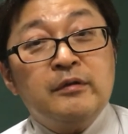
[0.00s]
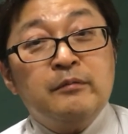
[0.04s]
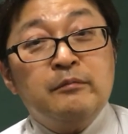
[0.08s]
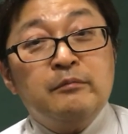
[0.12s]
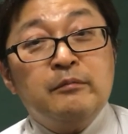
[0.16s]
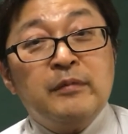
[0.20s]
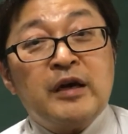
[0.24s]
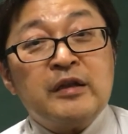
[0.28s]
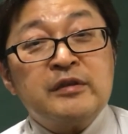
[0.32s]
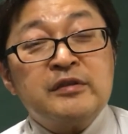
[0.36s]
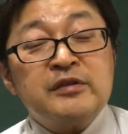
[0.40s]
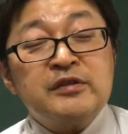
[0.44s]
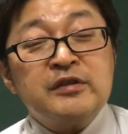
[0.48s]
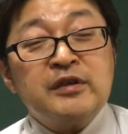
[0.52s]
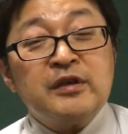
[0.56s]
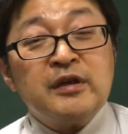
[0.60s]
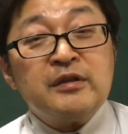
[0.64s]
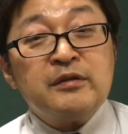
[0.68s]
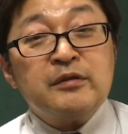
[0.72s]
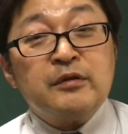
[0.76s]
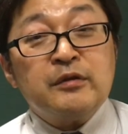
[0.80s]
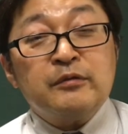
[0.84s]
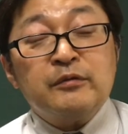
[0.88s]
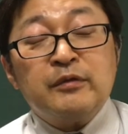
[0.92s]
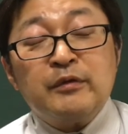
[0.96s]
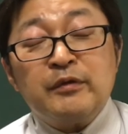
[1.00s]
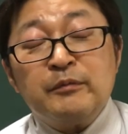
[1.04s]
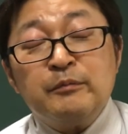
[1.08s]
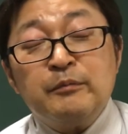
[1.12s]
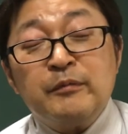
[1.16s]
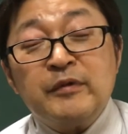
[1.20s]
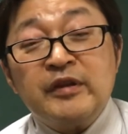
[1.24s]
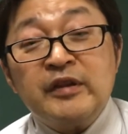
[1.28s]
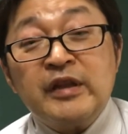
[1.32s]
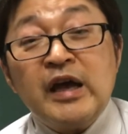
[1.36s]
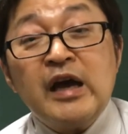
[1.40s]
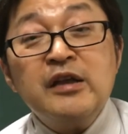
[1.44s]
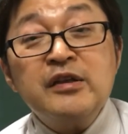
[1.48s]
間違ってな、
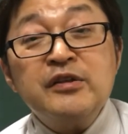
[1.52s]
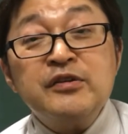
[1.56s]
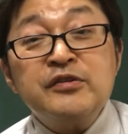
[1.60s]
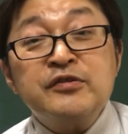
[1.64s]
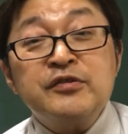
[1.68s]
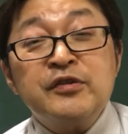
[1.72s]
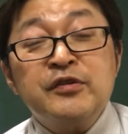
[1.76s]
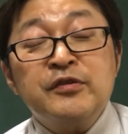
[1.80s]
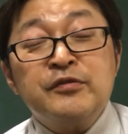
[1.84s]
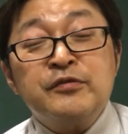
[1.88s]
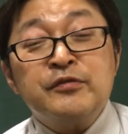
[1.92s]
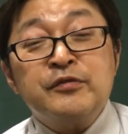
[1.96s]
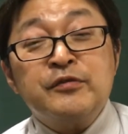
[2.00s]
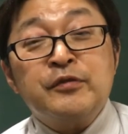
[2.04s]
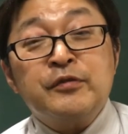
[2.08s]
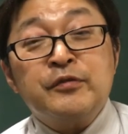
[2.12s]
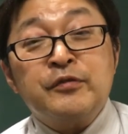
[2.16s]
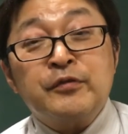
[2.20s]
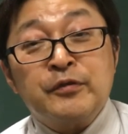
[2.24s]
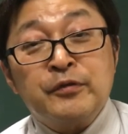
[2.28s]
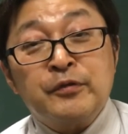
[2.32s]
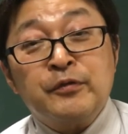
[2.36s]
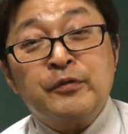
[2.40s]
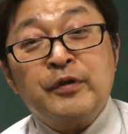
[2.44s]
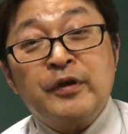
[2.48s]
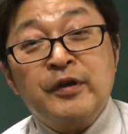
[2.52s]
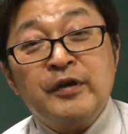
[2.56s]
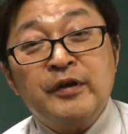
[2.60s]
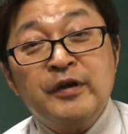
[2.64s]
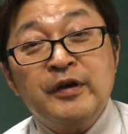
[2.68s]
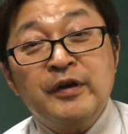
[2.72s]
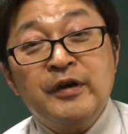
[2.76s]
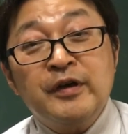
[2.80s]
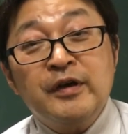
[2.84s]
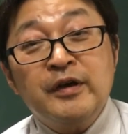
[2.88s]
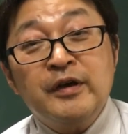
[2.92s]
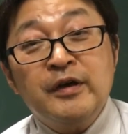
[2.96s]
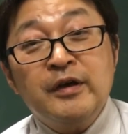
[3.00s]
まナンセンスって言うんですけどこれ
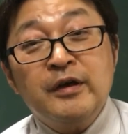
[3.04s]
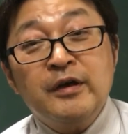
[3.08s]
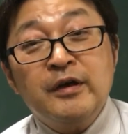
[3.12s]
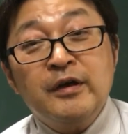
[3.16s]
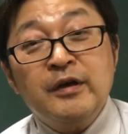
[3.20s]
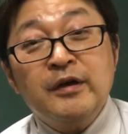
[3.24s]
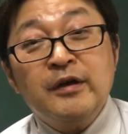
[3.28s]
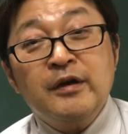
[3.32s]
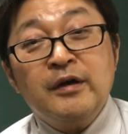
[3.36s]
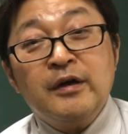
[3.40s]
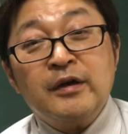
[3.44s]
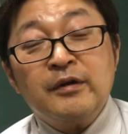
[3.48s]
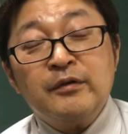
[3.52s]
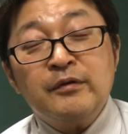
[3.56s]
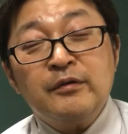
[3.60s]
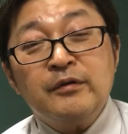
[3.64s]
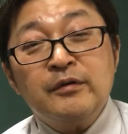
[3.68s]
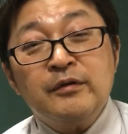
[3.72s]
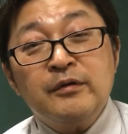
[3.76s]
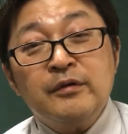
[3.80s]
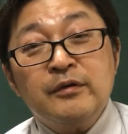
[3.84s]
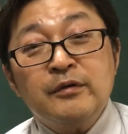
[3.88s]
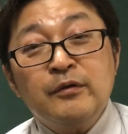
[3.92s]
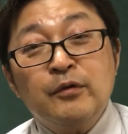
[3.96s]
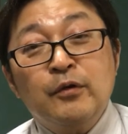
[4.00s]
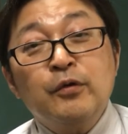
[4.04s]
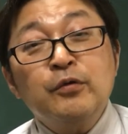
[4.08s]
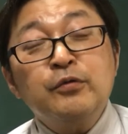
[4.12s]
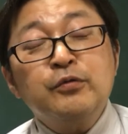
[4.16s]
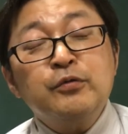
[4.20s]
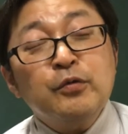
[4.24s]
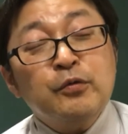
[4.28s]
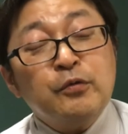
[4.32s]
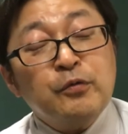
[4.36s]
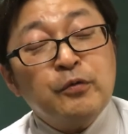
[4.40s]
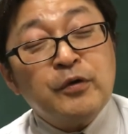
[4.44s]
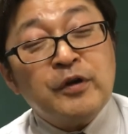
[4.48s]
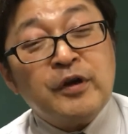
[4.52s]
あの男がですよね
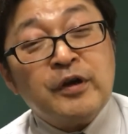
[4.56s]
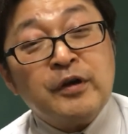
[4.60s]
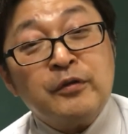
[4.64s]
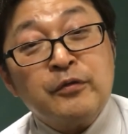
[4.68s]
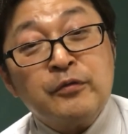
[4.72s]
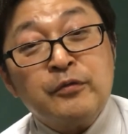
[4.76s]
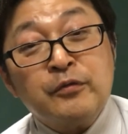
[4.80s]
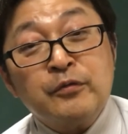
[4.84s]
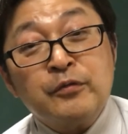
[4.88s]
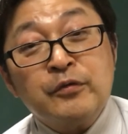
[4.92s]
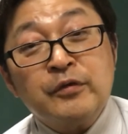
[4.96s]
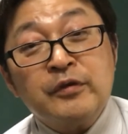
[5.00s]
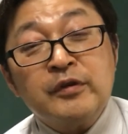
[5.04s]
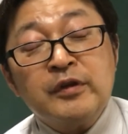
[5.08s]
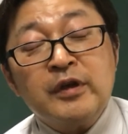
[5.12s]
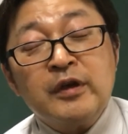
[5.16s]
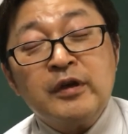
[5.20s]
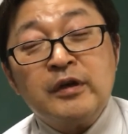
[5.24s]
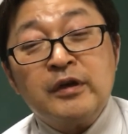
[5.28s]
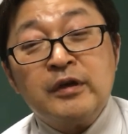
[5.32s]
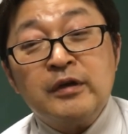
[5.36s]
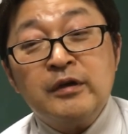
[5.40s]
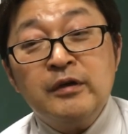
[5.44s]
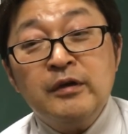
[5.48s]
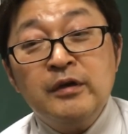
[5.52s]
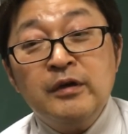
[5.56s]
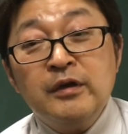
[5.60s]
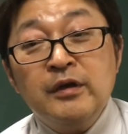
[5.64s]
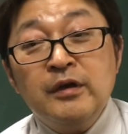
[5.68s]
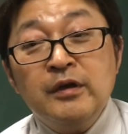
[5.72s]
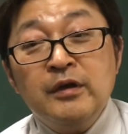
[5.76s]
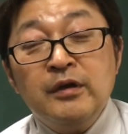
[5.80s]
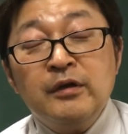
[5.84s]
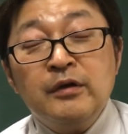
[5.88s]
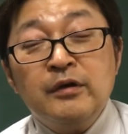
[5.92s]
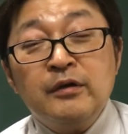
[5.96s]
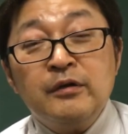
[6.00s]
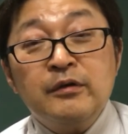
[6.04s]
男がその、はい、なんか
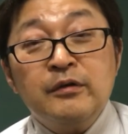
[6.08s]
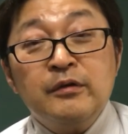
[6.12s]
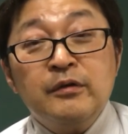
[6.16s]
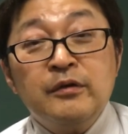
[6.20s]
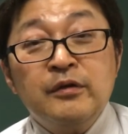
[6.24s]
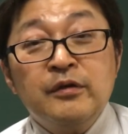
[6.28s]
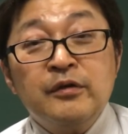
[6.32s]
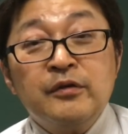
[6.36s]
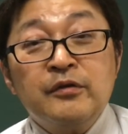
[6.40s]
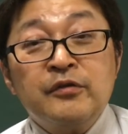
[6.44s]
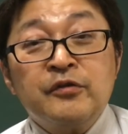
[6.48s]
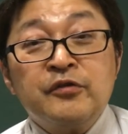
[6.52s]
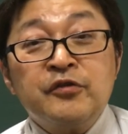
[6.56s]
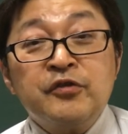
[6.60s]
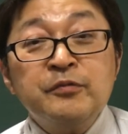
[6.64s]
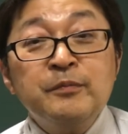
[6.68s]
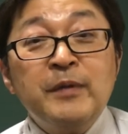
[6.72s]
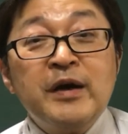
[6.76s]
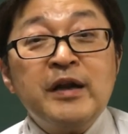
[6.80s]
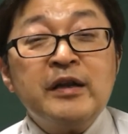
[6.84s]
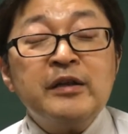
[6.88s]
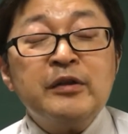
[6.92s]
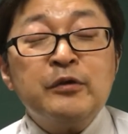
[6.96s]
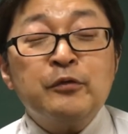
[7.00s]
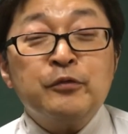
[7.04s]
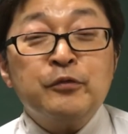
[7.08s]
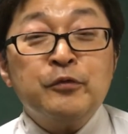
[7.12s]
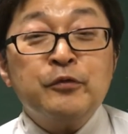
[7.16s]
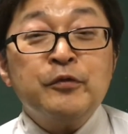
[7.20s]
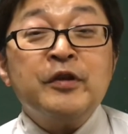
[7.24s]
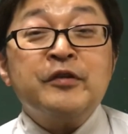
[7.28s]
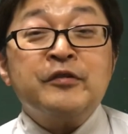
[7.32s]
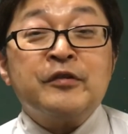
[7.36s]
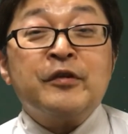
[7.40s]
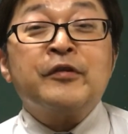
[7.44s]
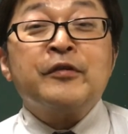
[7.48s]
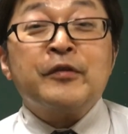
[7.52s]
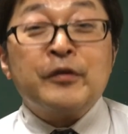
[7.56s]
つまらない男
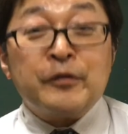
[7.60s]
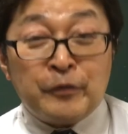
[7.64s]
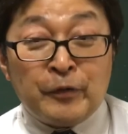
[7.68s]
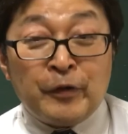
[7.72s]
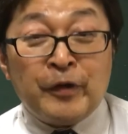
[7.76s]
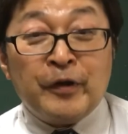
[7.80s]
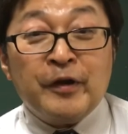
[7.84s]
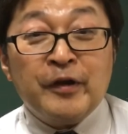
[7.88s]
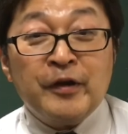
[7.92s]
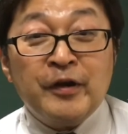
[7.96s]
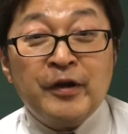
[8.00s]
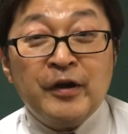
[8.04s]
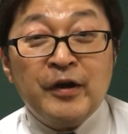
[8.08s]
なんじゃないですかそれ